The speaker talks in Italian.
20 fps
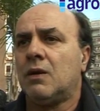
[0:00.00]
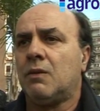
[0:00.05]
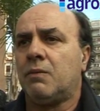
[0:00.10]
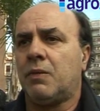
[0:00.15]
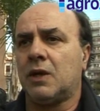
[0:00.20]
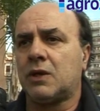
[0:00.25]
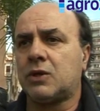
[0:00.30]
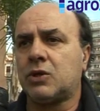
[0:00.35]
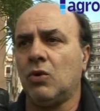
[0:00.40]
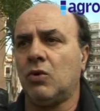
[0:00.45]

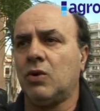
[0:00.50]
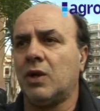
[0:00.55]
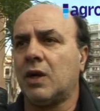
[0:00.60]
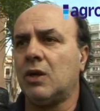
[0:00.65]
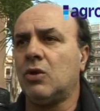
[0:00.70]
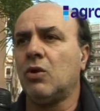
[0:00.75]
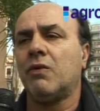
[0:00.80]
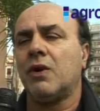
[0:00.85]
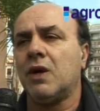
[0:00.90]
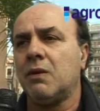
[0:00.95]
persona che
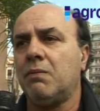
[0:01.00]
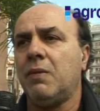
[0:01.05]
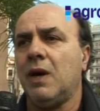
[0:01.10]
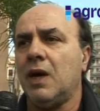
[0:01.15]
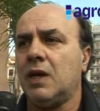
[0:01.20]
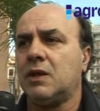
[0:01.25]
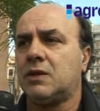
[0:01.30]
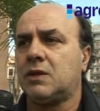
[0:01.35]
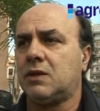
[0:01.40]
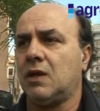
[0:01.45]
dovrebbe
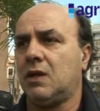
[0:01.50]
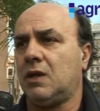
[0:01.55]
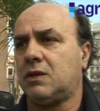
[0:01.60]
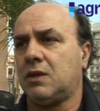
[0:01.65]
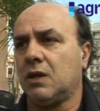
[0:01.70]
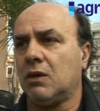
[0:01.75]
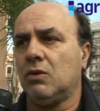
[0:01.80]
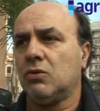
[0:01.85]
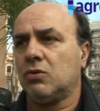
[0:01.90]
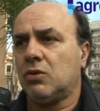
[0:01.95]
essere
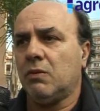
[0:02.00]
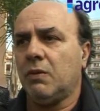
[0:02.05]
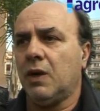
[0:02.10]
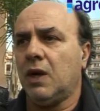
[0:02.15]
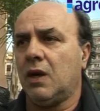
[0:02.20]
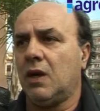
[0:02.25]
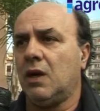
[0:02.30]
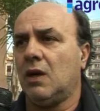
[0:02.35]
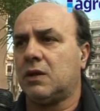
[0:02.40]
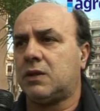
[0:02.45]
secondo me
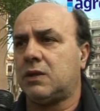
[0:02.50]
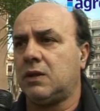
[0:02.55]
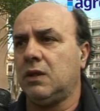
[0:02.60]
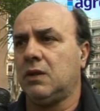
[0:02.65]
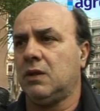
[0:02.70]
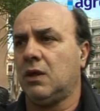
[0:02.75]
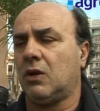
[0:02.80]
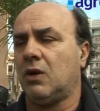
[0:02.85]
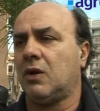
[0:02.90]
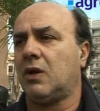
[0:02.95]
il
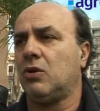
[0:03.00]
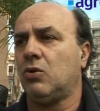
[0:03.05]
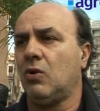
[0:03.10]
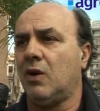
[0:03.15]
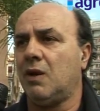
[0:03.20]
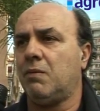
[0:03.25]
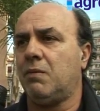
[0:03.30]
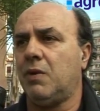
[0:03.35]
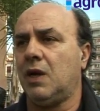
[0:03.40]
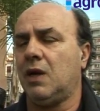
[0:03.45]
sindaco che
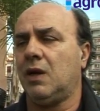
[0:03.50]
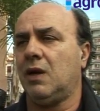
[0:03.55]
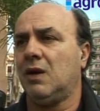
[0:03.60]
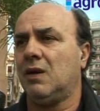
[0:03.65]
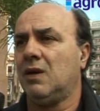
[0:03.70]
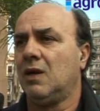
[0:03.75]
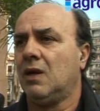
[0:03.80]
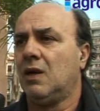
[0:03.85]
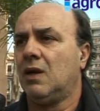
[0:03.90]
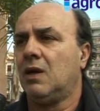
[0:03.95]
dovrebbe,